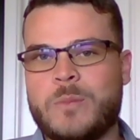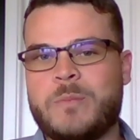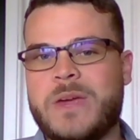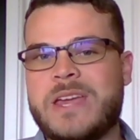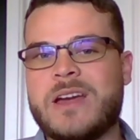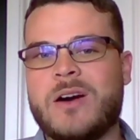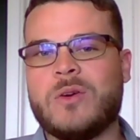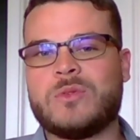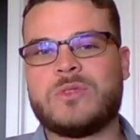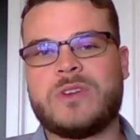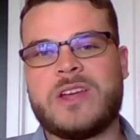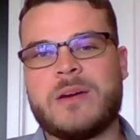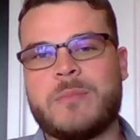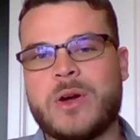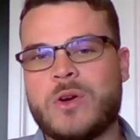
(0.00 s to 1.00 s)
bem alto,
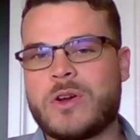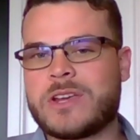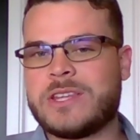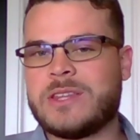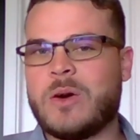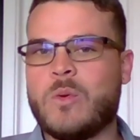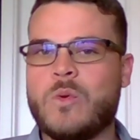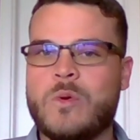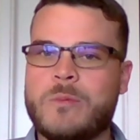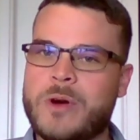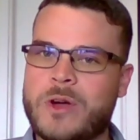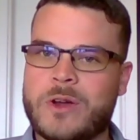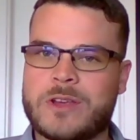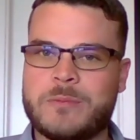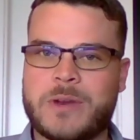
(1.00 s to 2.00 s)
né? maior que Itaú,
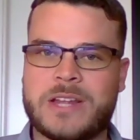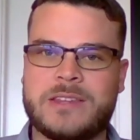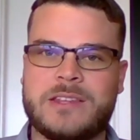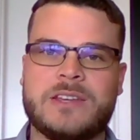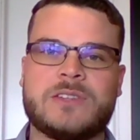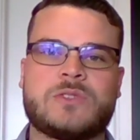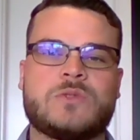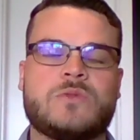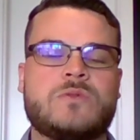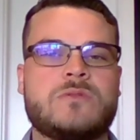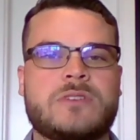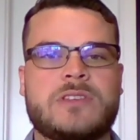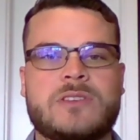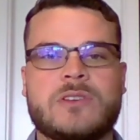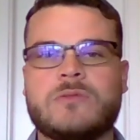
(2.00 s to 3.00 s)
maior que Bradesco,
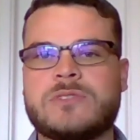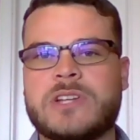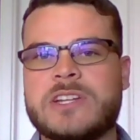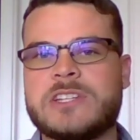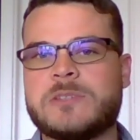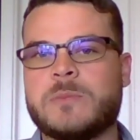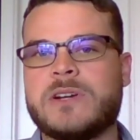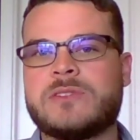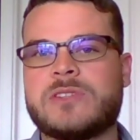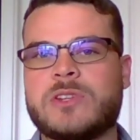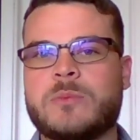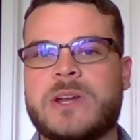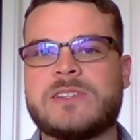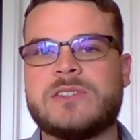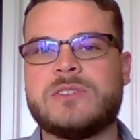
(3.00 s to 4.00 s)
que são os grandes bancos do
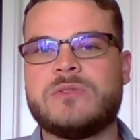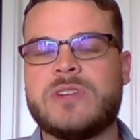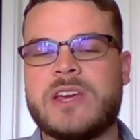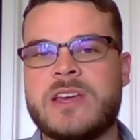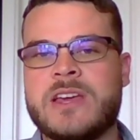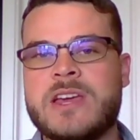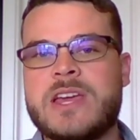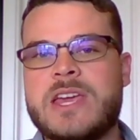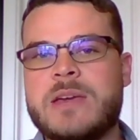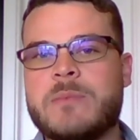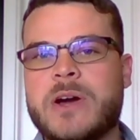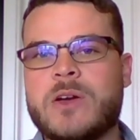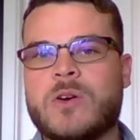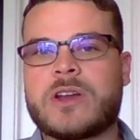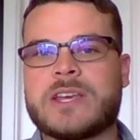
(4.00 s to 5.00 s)
Brasil, né? e
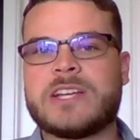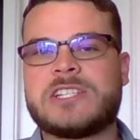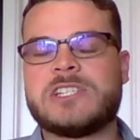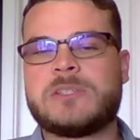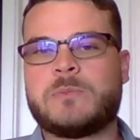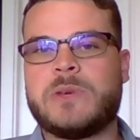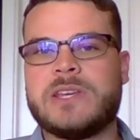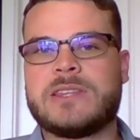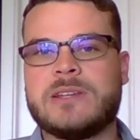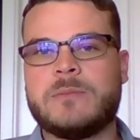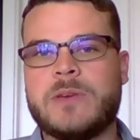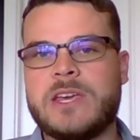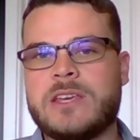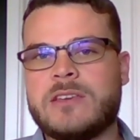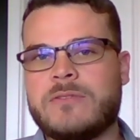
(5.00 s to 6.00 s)
maior que a XP
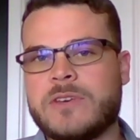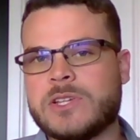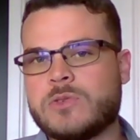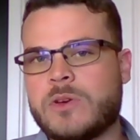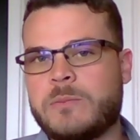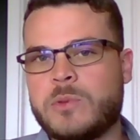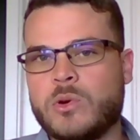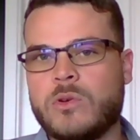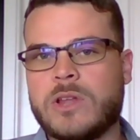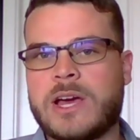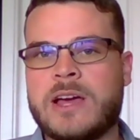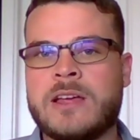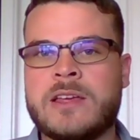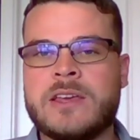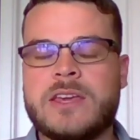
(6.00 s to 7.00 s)
também, que fez o IPO
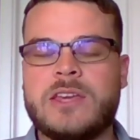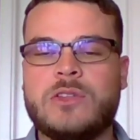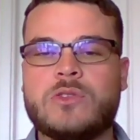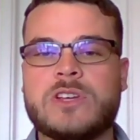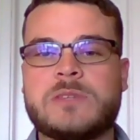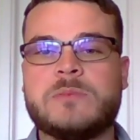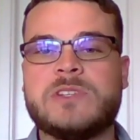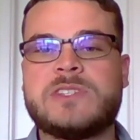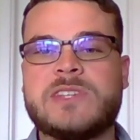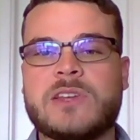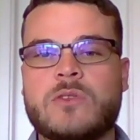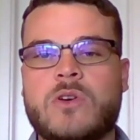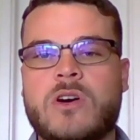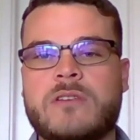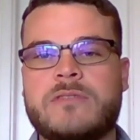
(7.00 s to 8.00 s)
lá em
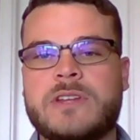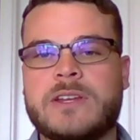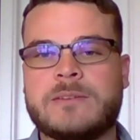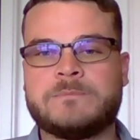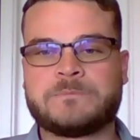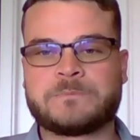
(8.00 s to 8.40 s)
2019. Né?